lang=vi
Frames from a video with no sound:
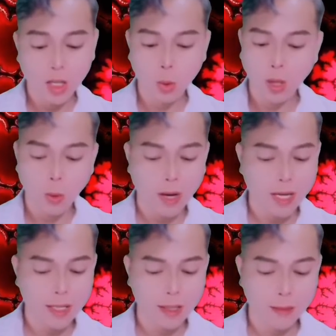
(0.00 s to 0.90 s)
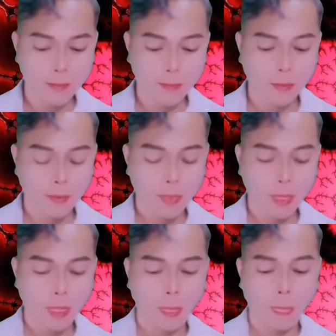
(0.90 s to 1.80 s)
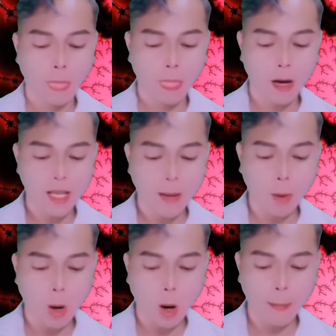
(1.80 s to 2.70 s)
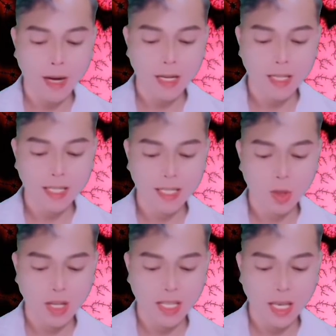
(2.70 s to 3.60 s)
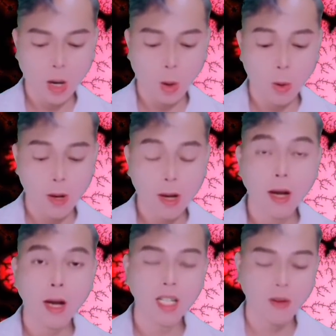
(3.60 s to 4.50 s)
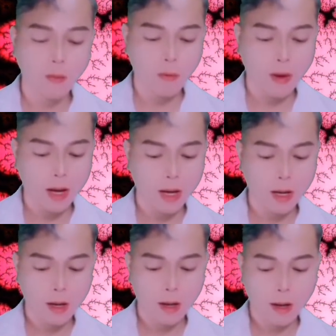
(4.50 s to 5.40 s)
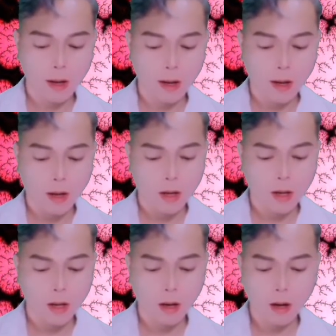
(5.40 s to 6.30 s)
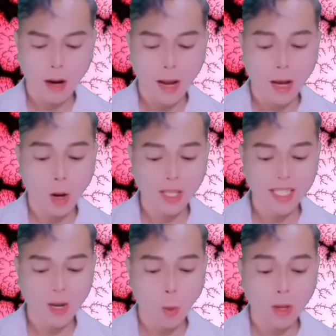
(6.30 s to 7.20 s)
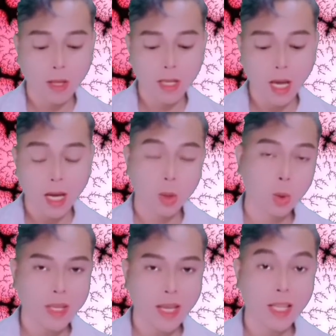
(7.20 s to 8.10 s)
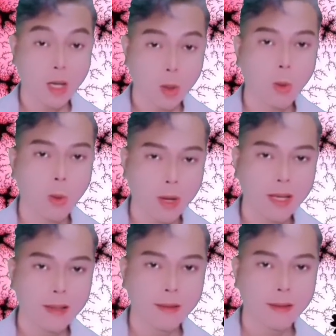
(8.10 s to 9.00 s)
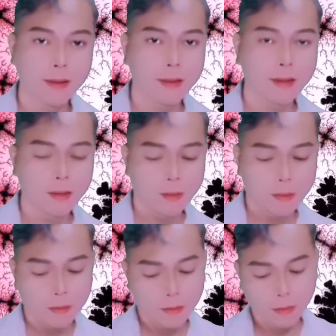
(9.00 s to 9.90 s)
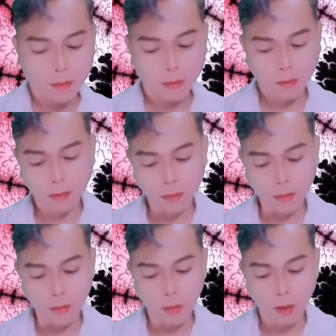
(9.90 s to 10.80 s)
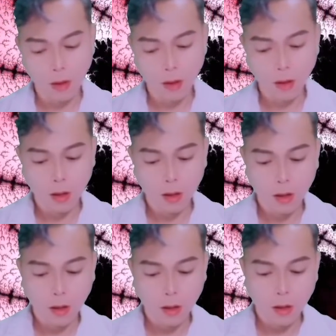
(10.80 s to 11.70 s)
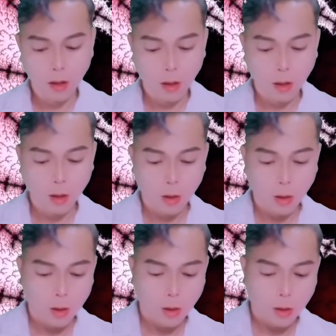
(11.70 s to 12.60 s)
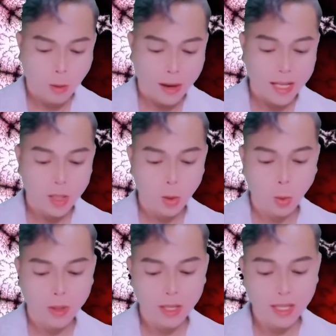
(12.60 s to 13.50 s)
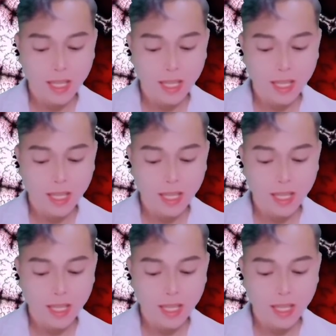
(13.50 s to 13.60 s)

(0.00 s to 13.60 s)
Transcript: Em vừa mới truyền một chai dung dịch rồi, cho nên không cần ăn. Còn anh, đương nhiên anh không có muốn ăn một chai dung dịch dinh dưỡng với em đâu. Ôn Dương nghẹn ngào, hồi lâu sau cô lên tiếng nói: